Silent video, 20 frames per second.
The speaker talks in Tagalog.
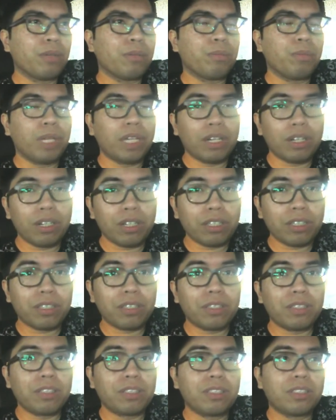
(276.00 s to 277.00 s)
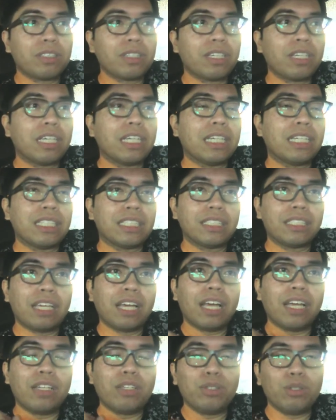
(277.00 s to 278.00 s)
Because
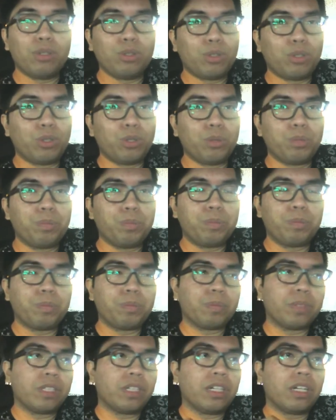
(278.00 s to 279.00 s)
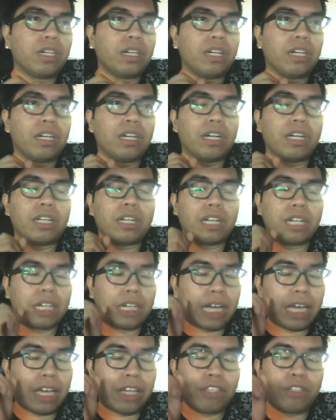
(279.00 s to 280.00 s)
sa YouTube, uh,
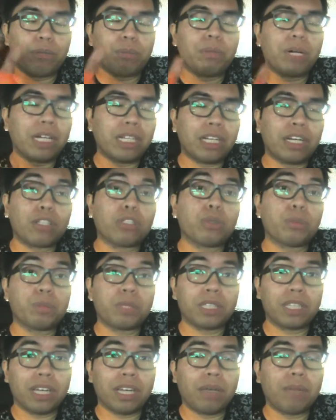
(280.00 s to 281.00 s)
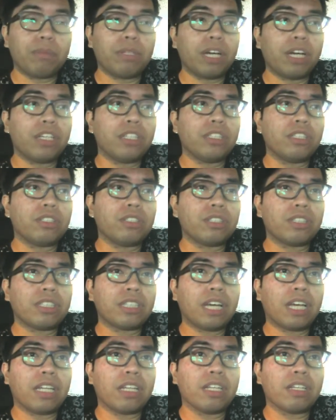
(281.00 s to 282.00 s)
gaya nyo, mga nakasubscribe na kayo dito sa
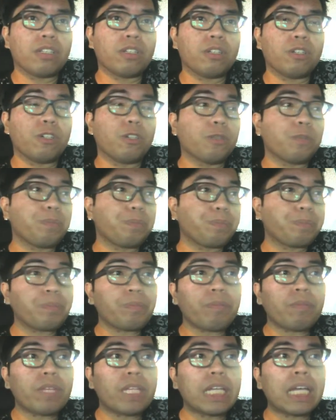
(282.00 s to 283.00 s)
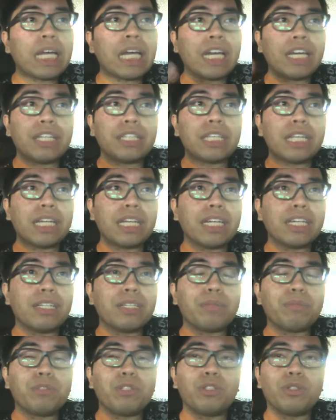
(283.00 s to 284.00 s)
channel ko, kayo talaga
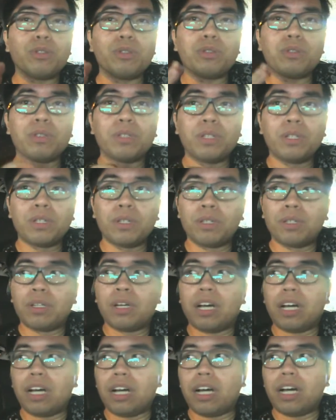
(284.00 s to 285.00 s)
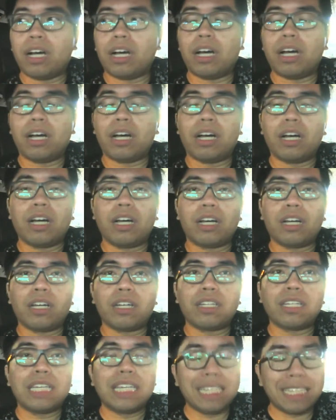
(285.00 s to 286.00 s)
yung, yung uh,
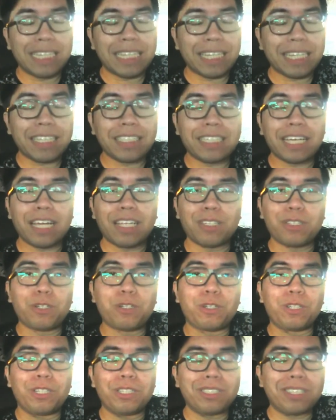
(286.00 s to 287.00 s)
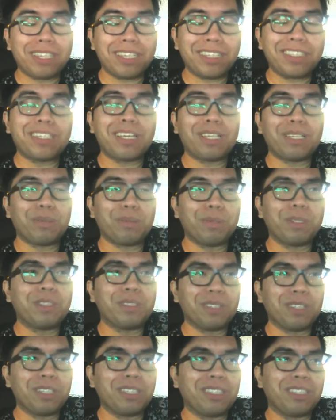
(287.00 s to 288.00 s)
interesado, interesado
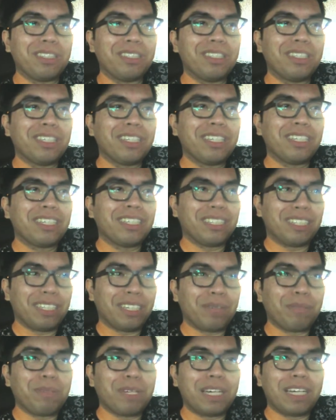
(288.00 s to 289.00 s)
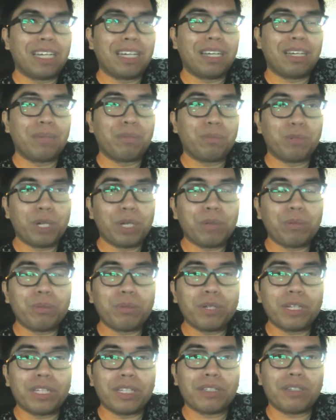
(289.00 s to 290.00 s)
manood ng mga
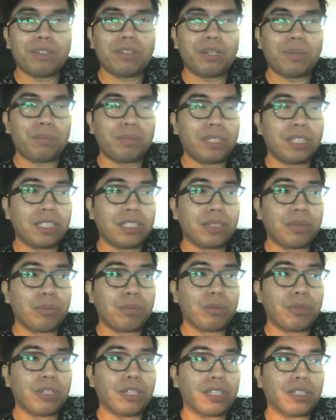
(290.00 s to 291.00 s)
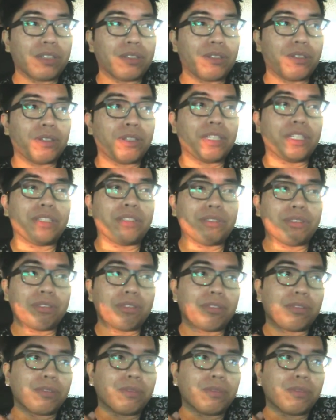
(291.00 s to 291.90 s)
buhay-buhay ko, update sa buhay ko, and yung